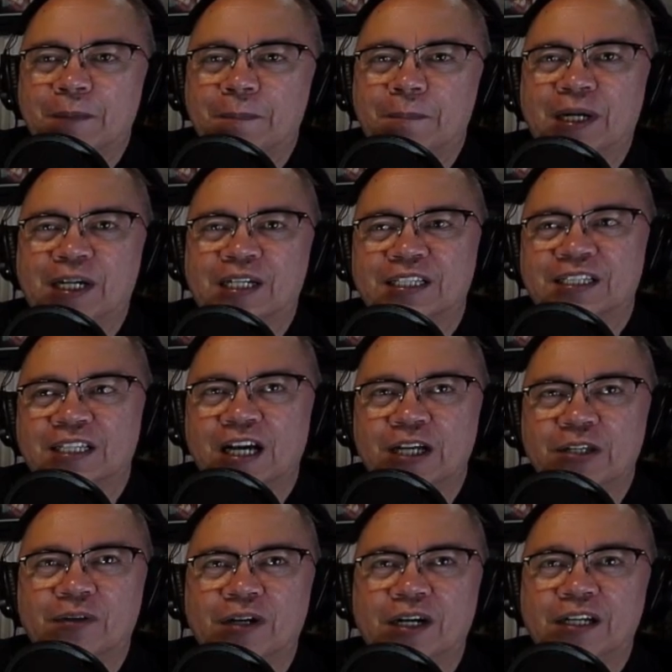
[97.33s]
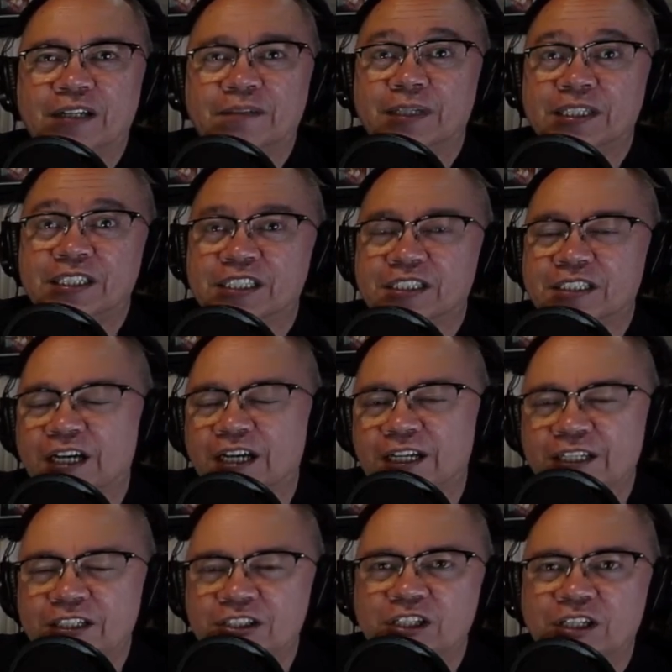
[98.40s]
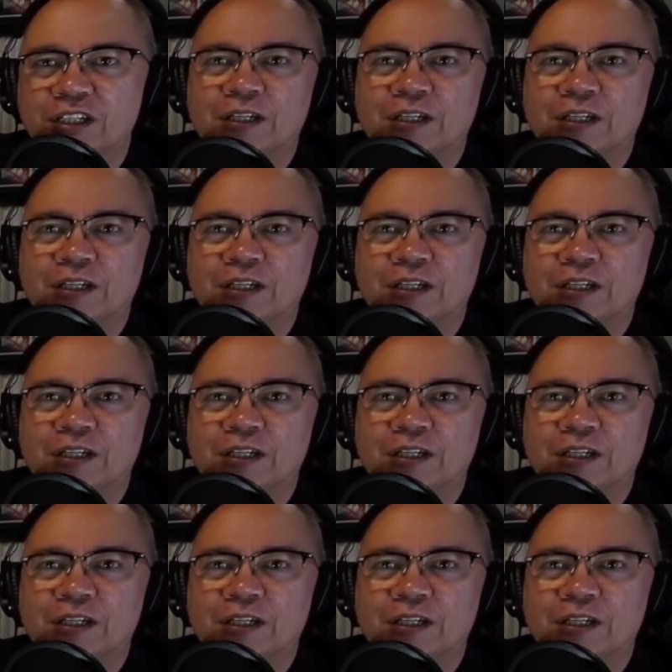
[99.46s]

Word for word: para tayo ay ma-discourage,